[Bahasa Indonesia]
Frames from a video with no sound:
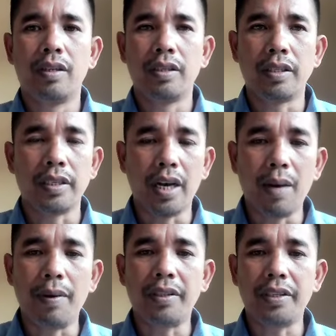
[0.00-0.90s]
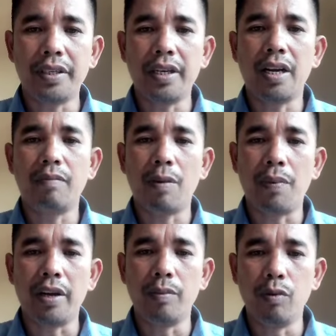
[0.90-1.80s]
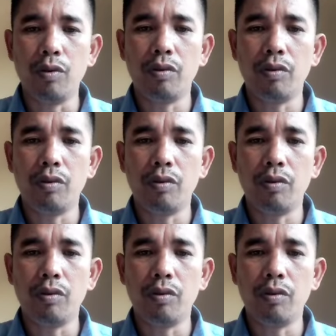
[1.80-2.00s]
Selamat siang Bapak Ibu